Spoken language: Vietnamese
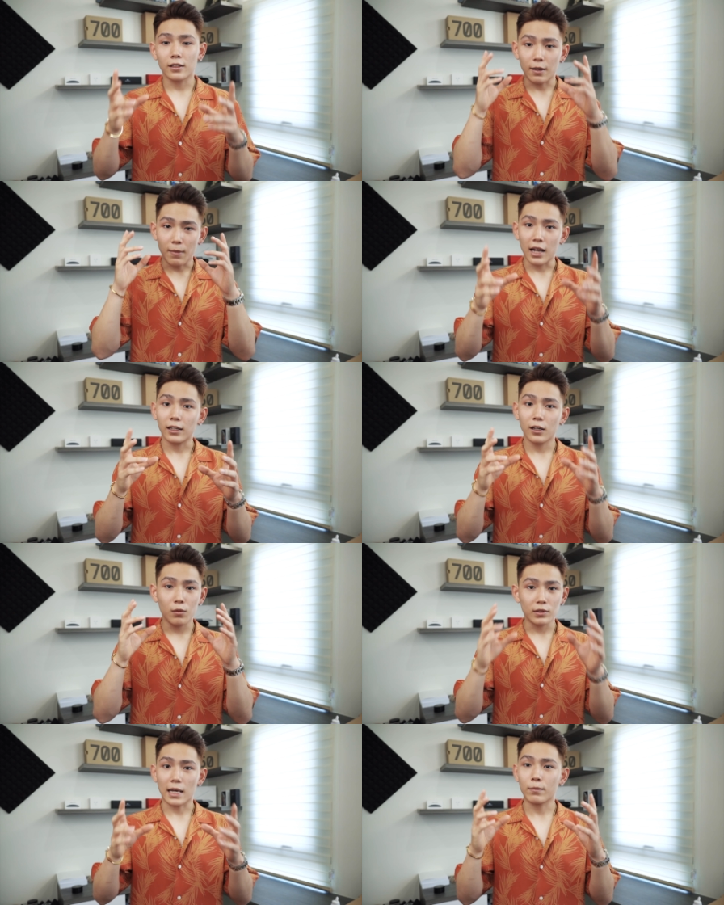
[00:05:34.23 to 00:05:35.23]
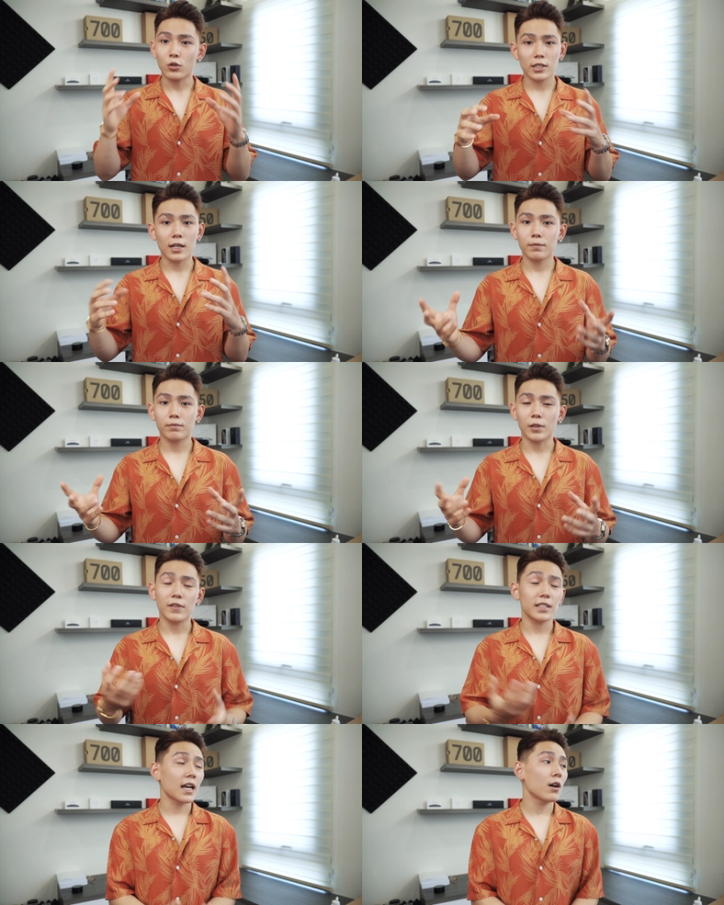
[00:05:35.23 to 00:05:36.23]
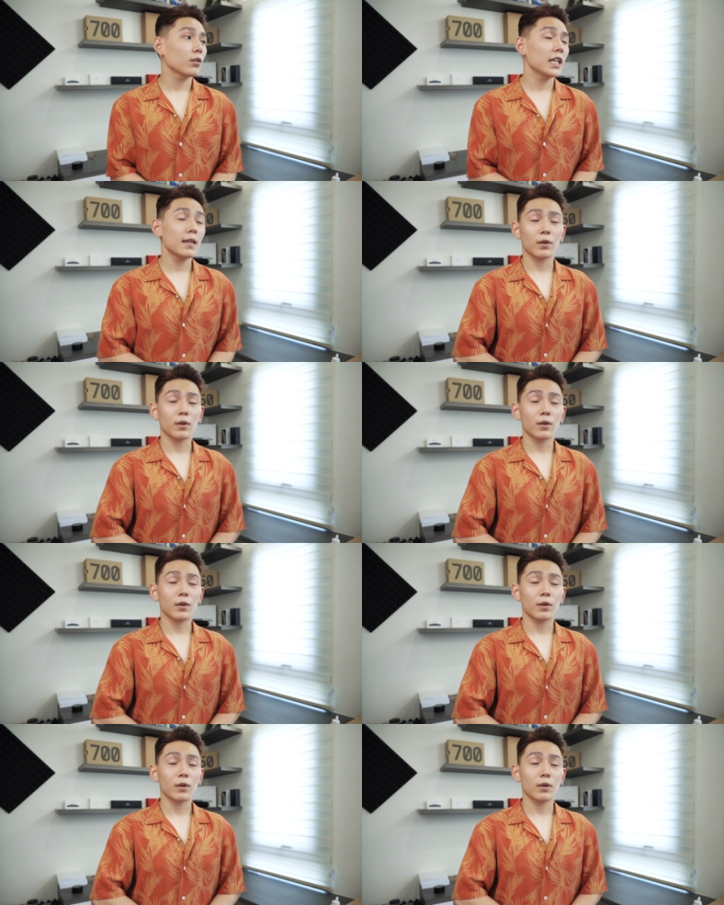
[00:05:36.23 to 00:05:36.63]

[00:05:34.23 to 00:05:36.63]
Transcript: là bạn không dám dress up bởi vì sao khi